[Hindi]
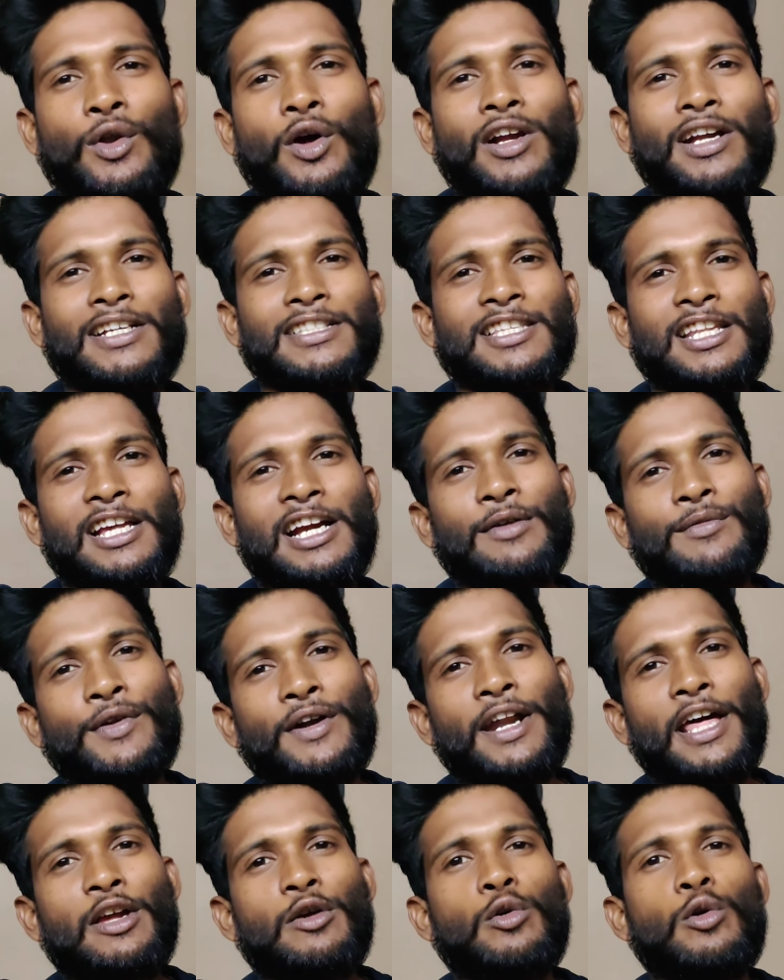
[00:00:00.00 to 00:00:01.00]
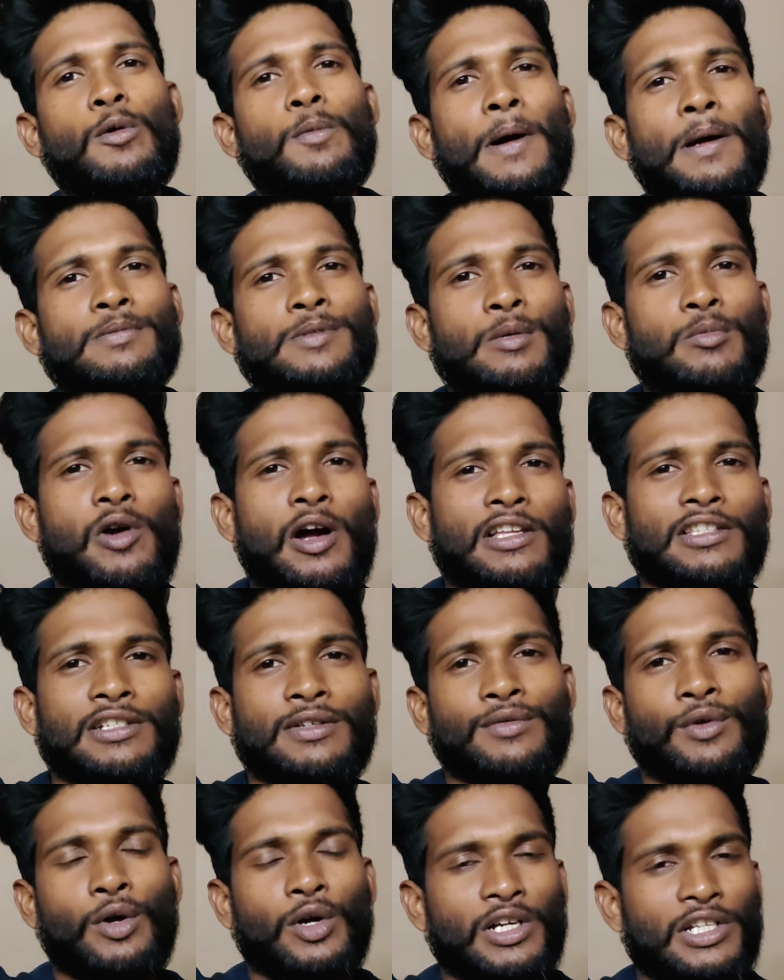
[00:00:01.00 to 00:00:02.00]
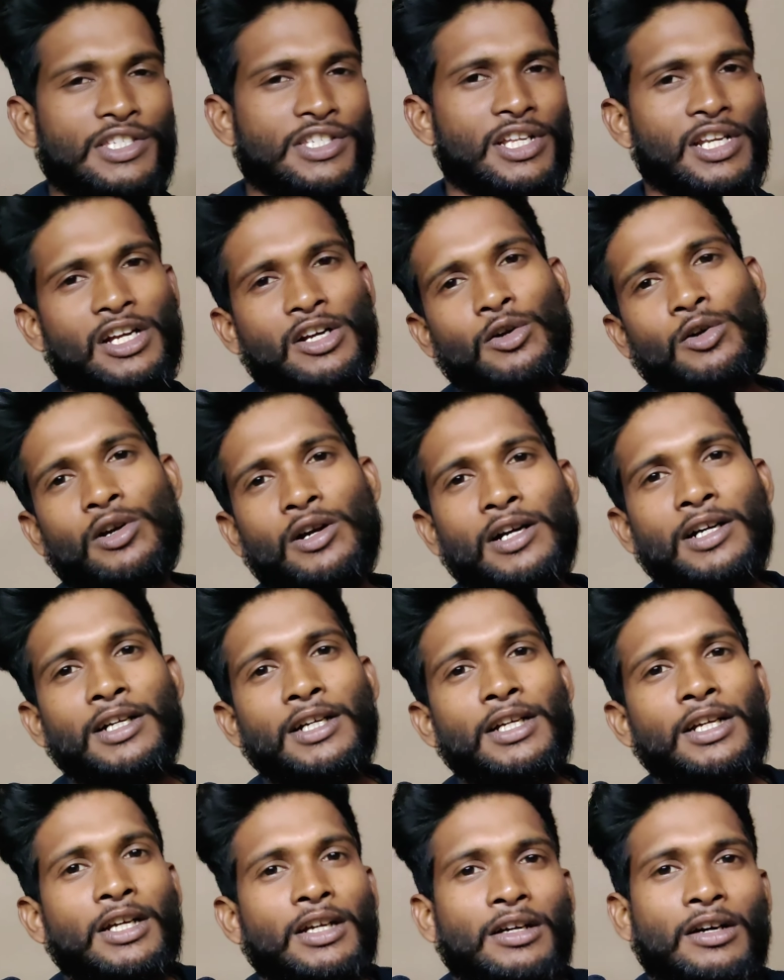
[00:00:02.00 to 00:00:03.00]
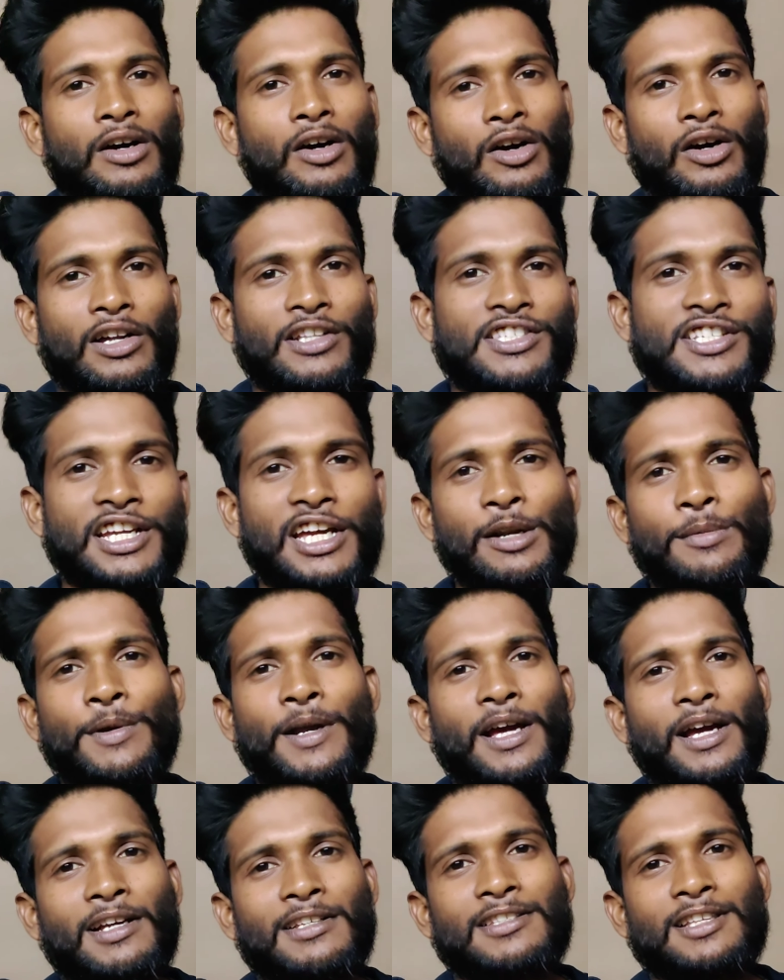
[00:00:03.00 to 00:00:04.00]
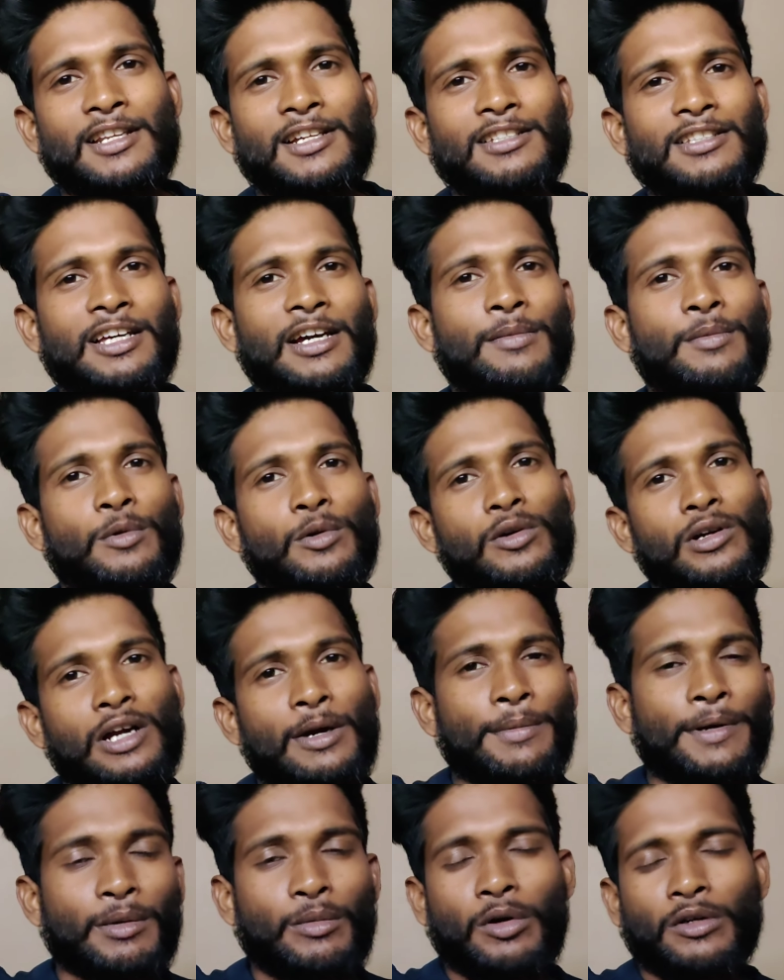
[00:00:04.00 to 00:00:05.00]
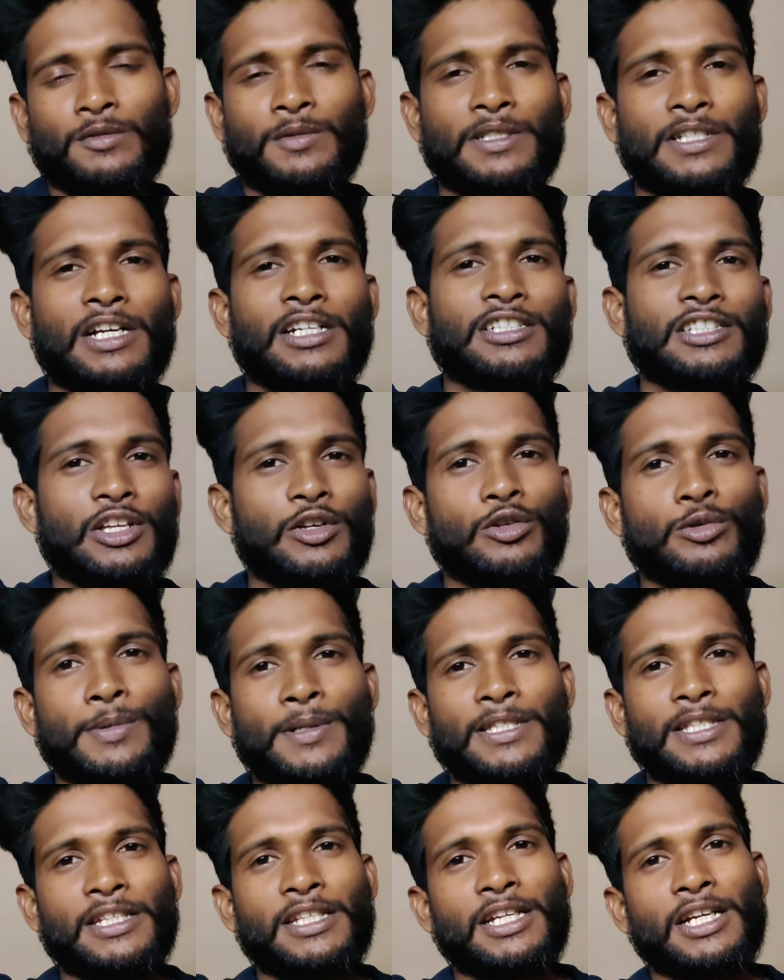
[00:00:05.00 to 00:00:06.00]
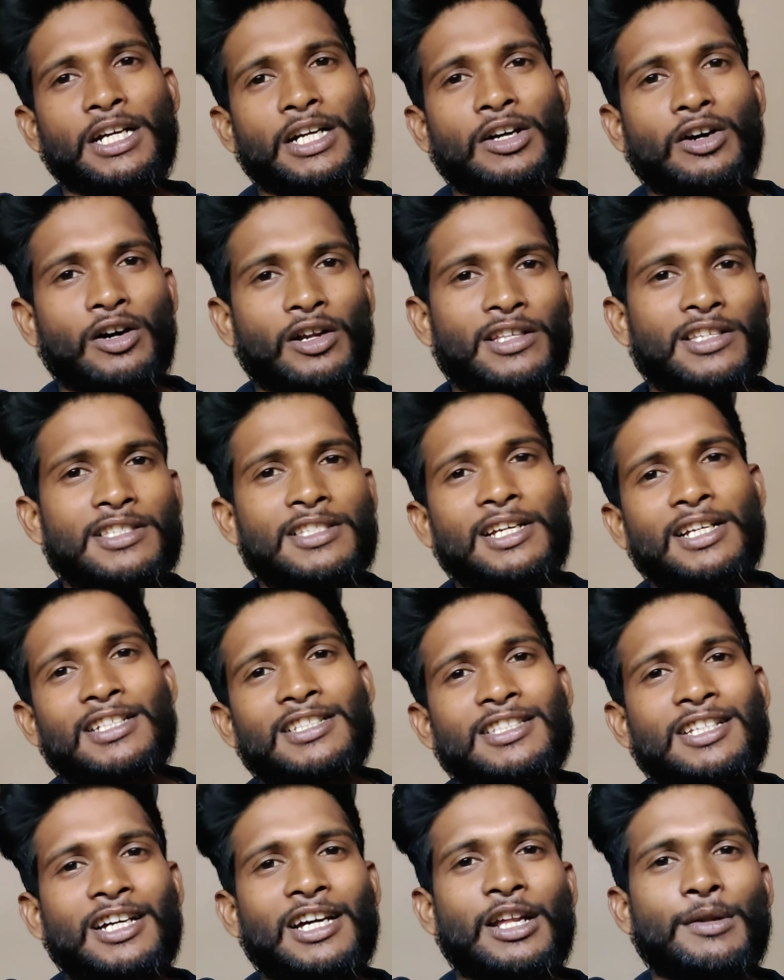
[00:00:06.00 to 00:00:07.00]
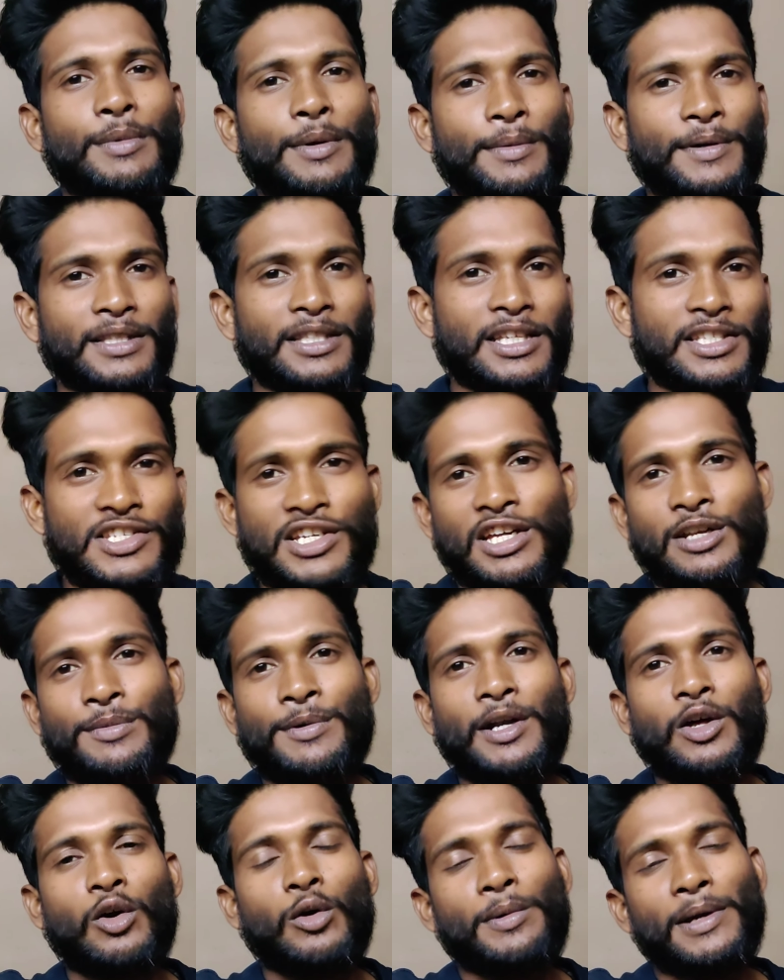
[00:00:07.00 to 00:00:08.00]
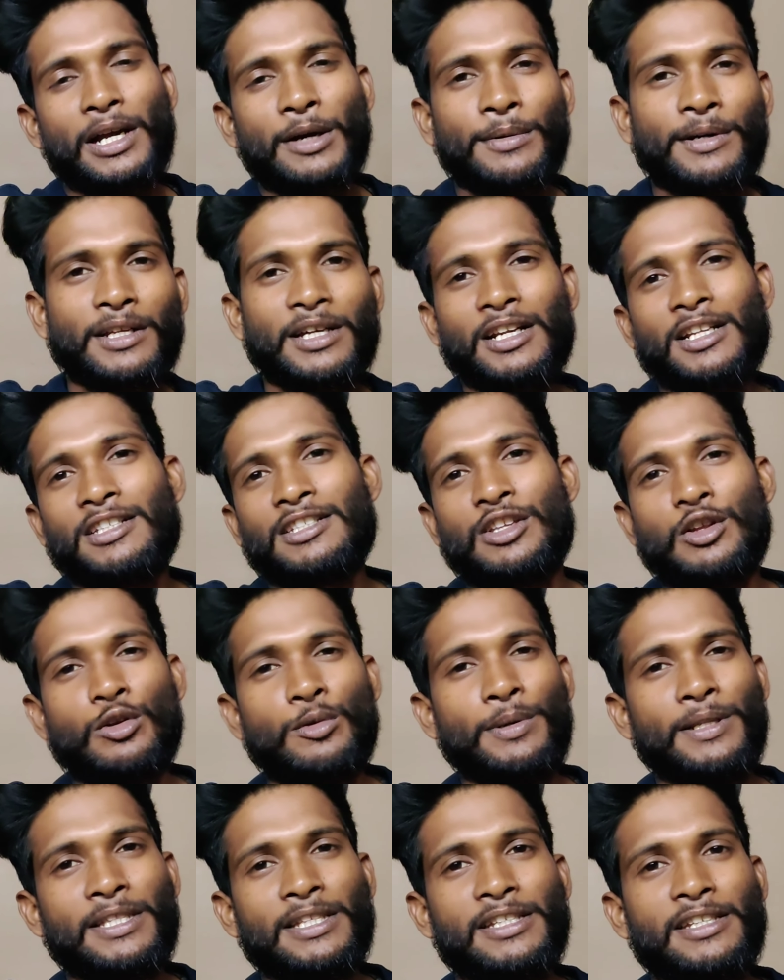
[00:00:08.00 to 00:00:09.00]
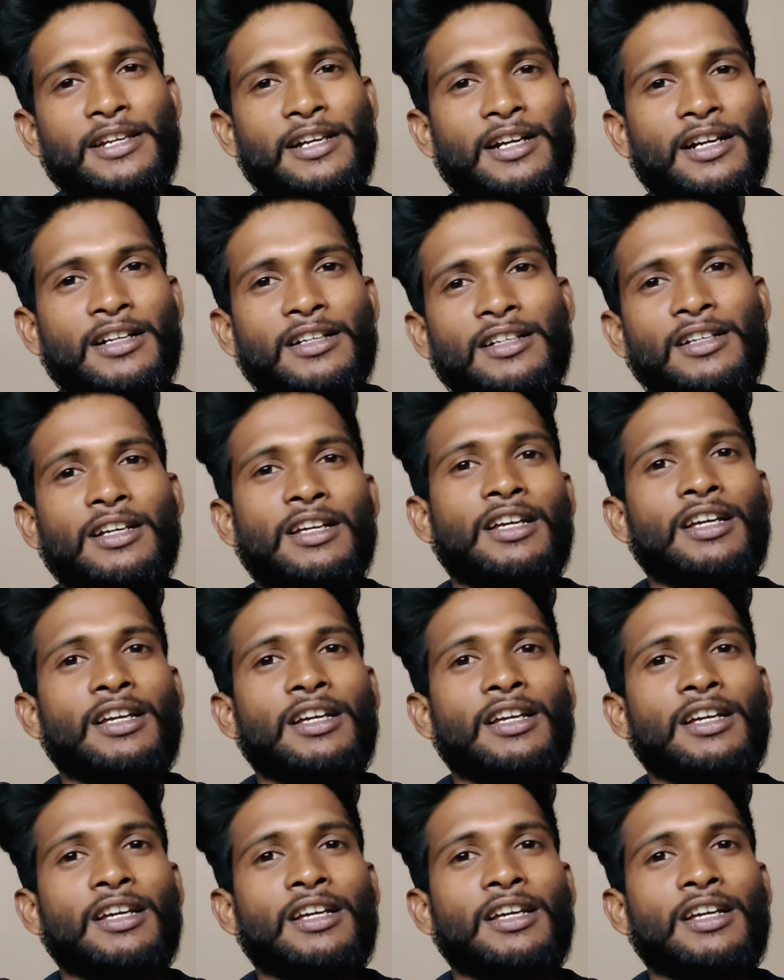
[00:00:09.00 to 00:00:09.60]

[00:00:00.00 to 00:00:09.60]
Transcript: ब्लॉग कैसा लगा फ्रेंड आई होप आप सबको आज का ब्लॉग अच्छा लगा होगा और चिकन पेड़ा कैसा लगता है आप लोगों को कमेंट बॉक्स में जाकर जरूर बताइएगा और किसका किसका घर में बनता है चिकन पेड़ा वो भी कमेंट करके जरूर बताइएगा